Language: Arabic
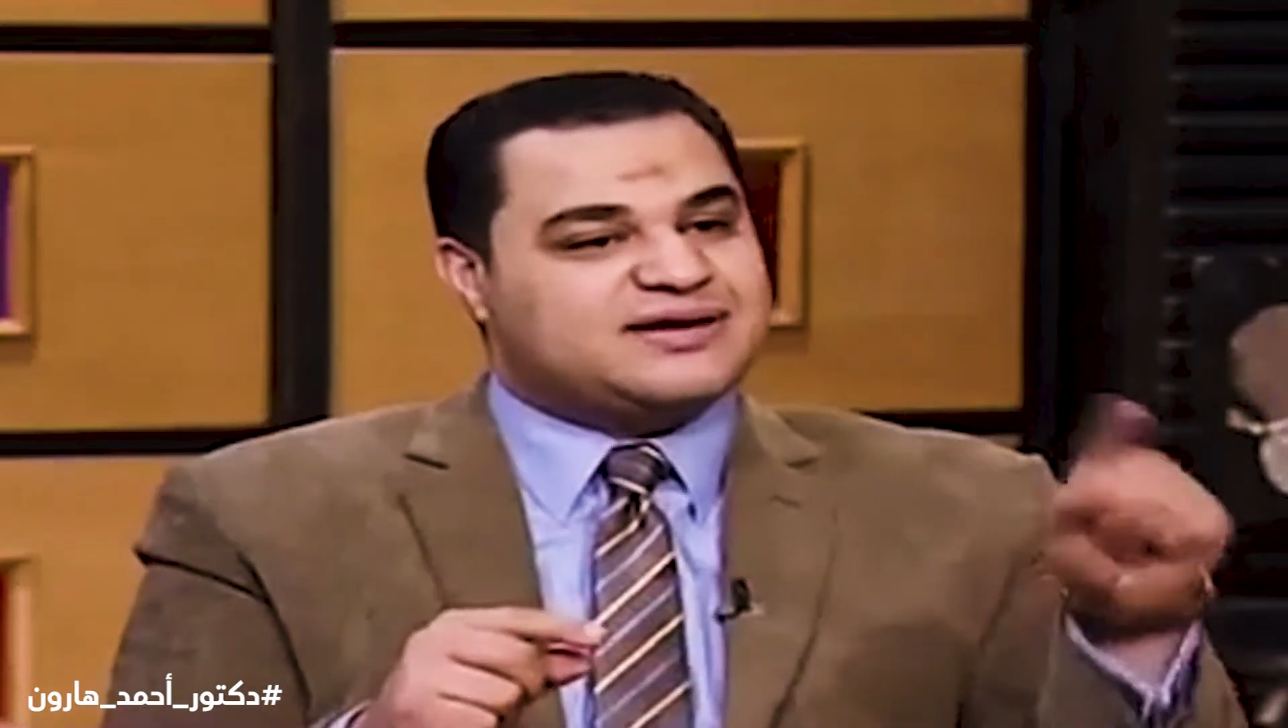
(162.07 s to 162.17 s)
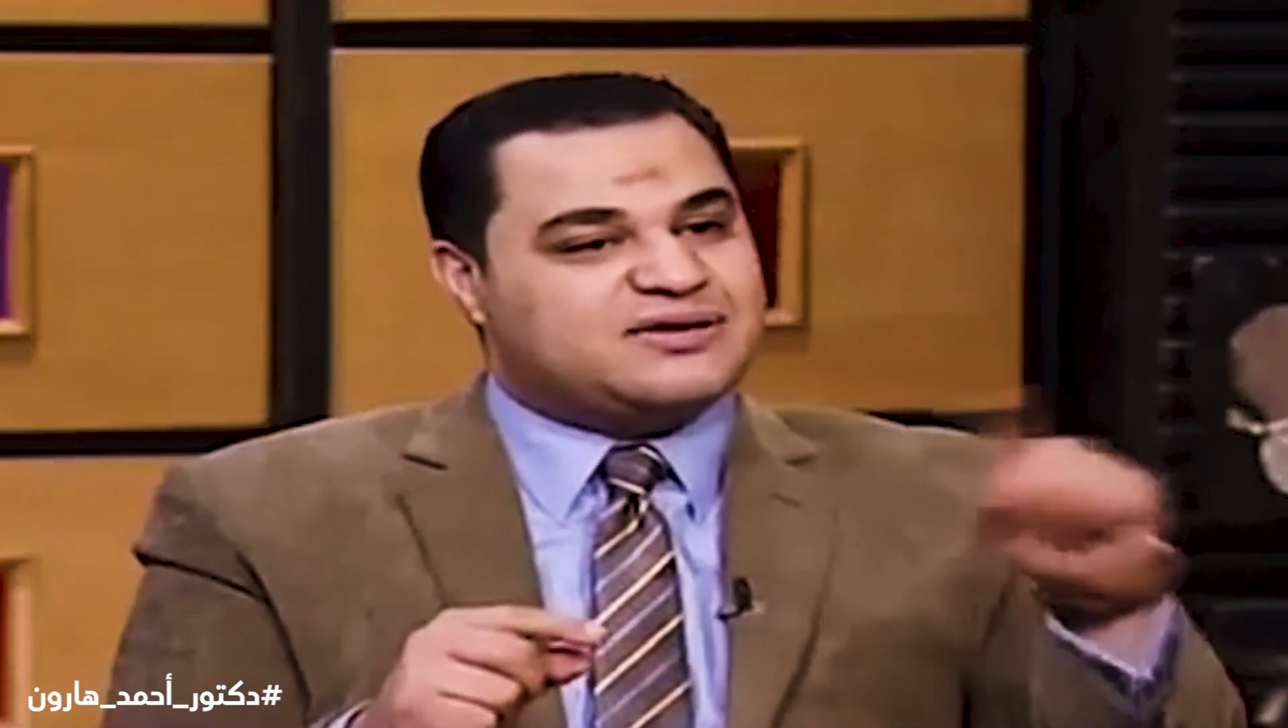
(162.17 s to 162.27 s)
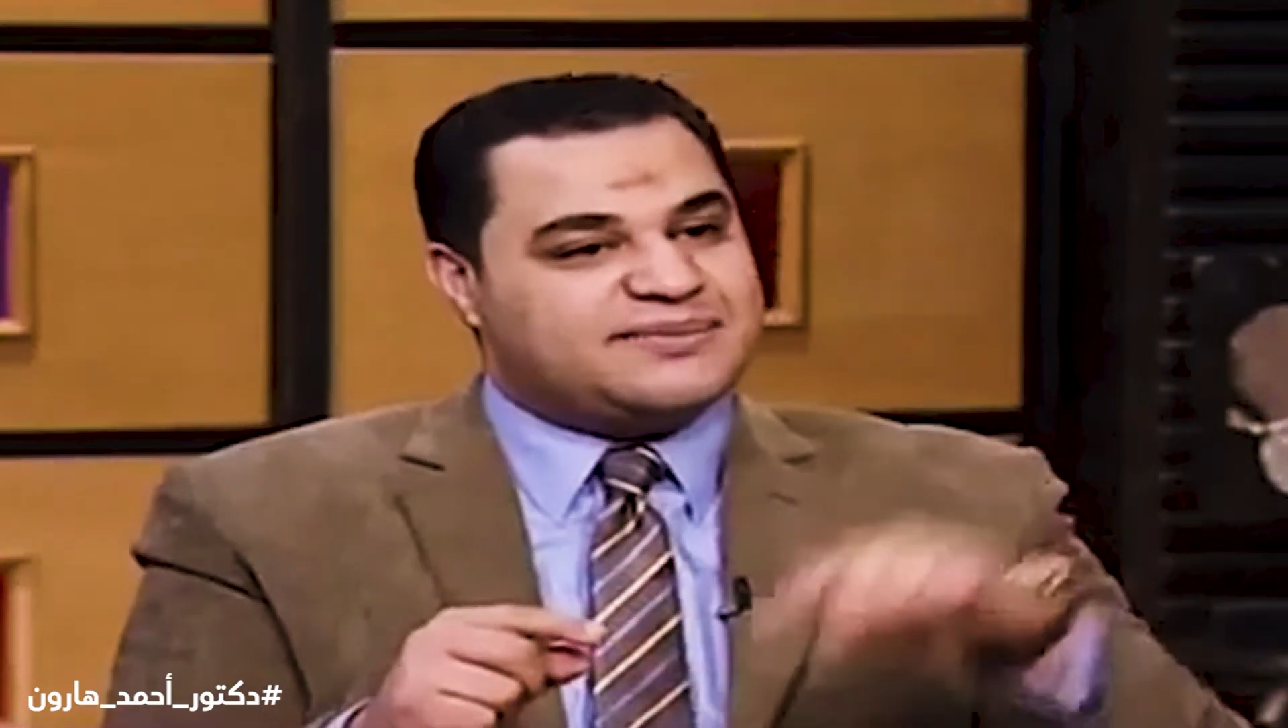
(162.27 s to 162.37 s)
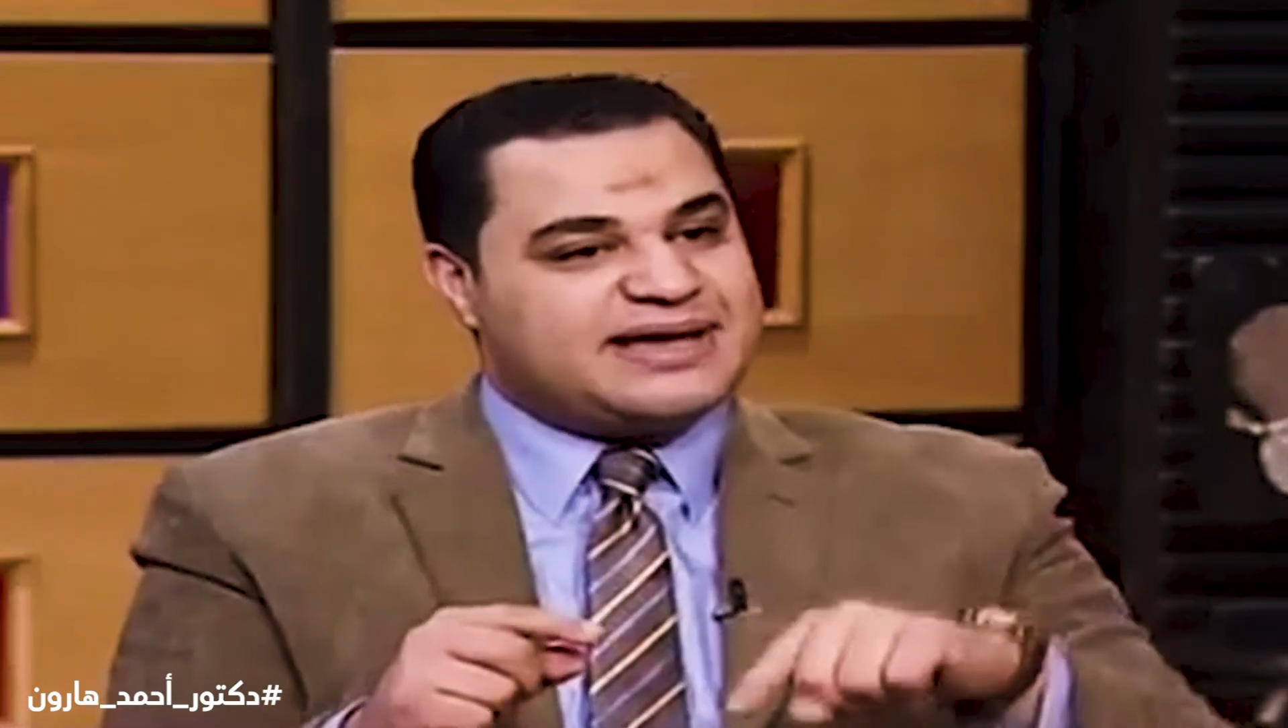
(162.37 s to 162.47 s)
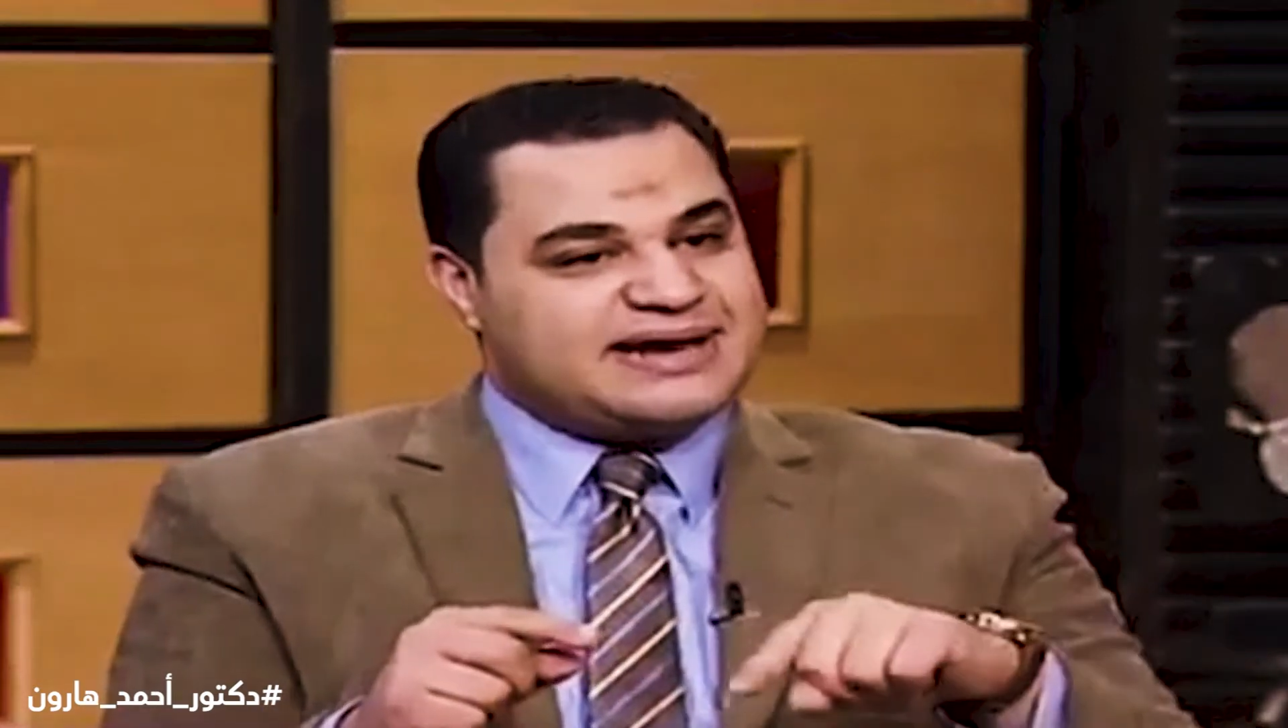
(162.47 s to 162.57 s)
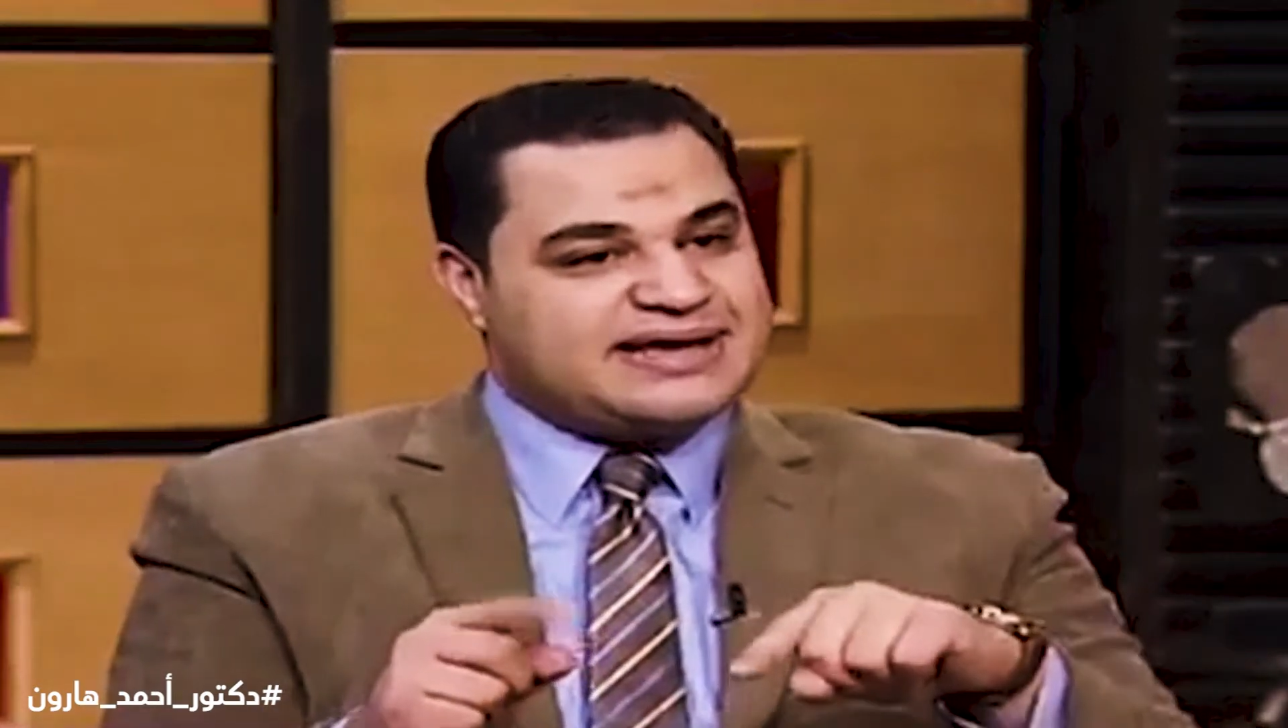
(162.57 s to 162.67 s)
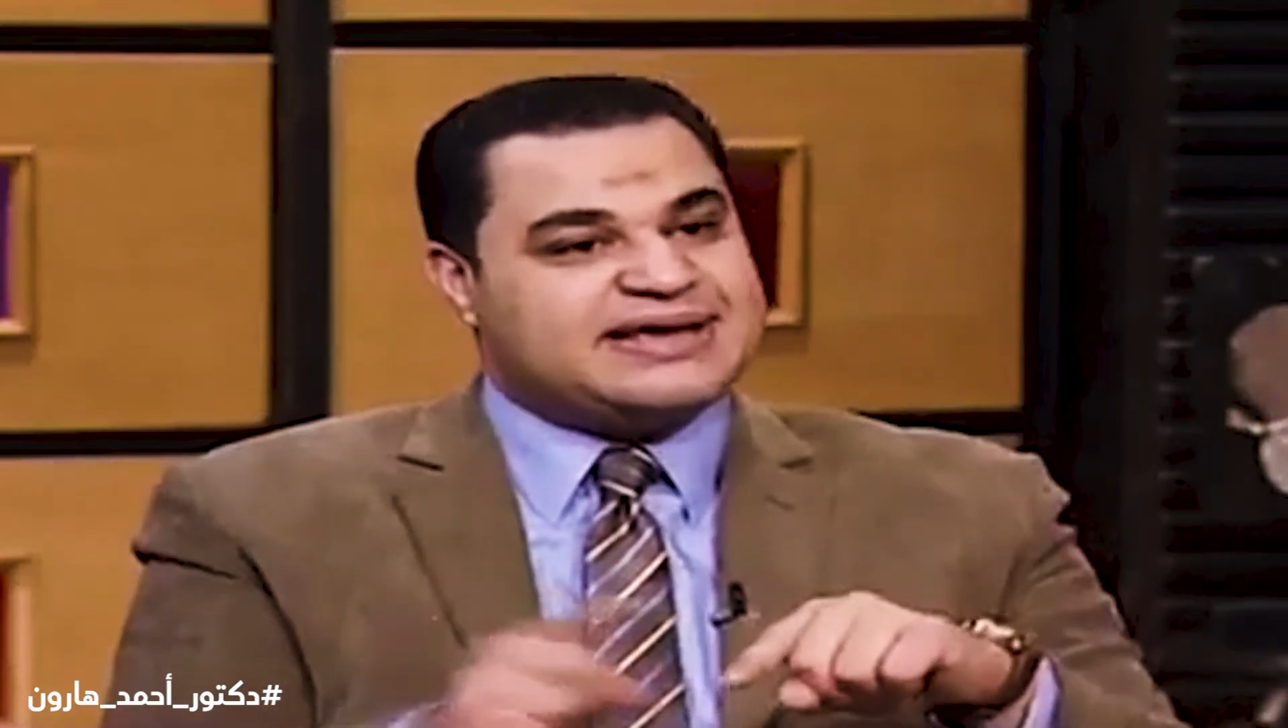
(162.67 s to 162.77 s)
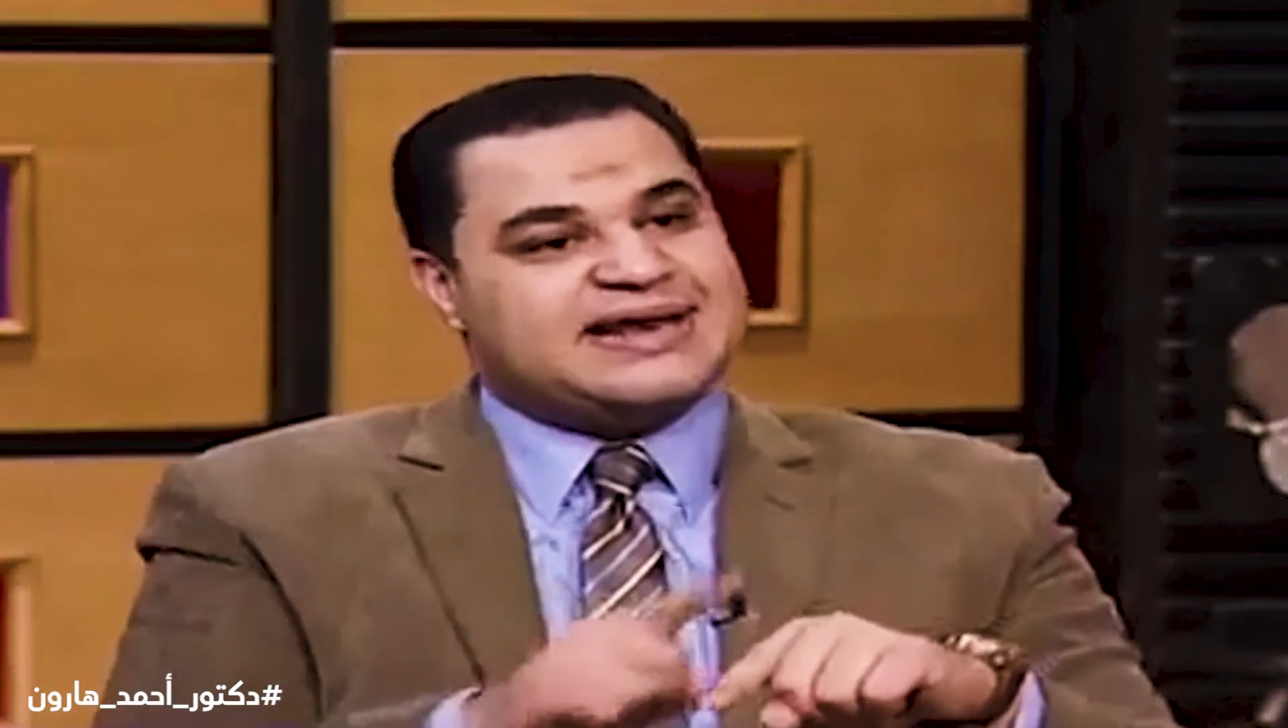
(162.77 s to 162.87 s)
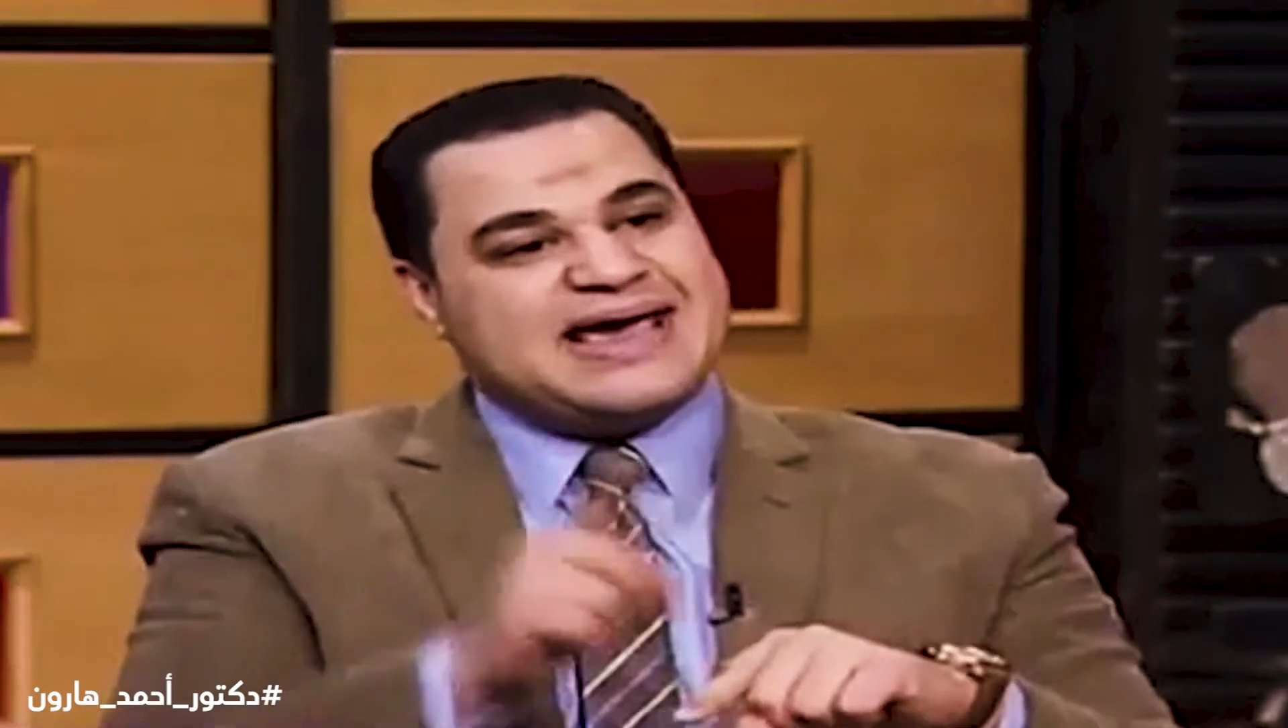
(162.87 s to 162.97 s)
ومالك